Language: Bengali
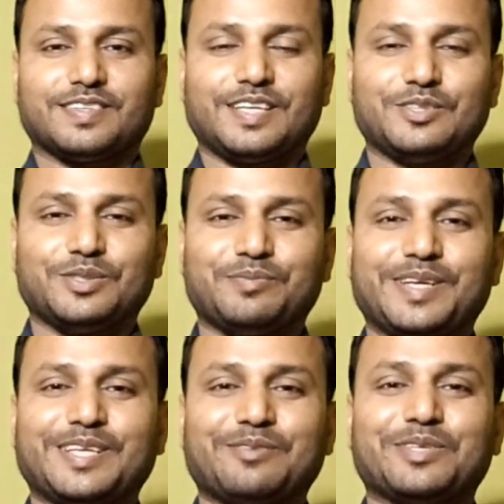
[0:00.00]
হ্যালো
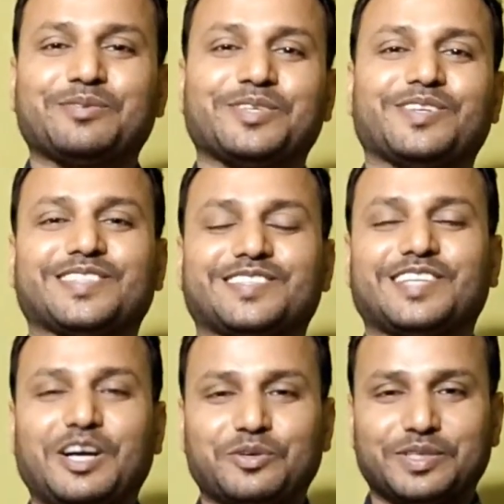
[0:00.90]
মাই লাভলি ভিউয়ার্স
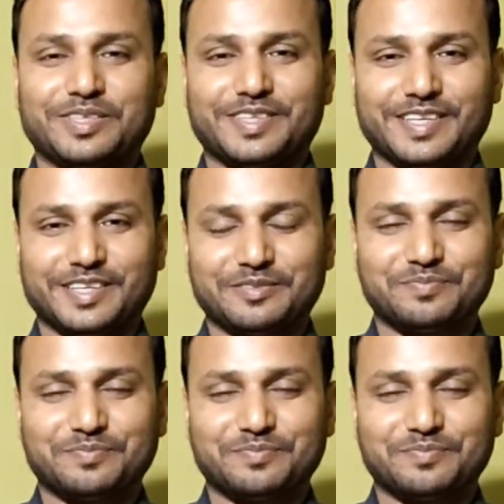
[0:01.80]
রাহুল এজিয়া